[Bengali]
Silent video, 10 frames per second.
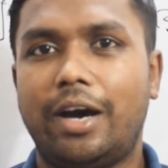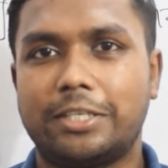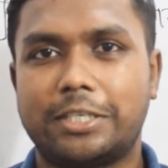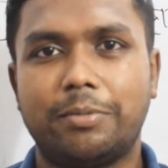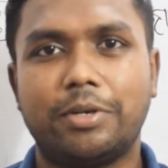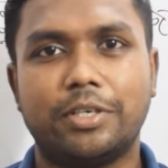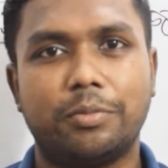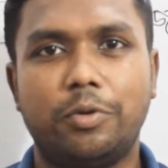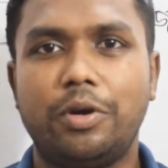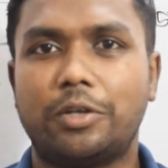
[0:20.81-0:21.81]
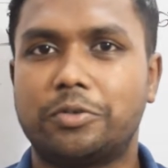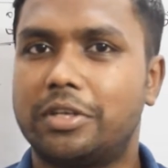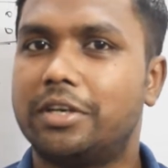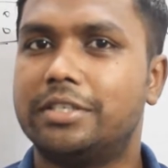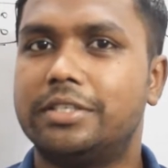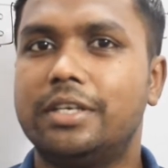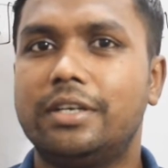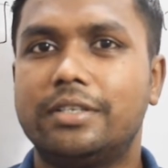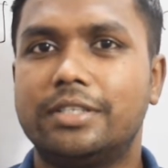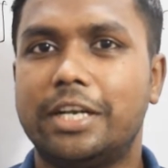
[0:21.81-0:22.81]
আজকে আমরা জানবো রাজস্থান রাজ্যে যে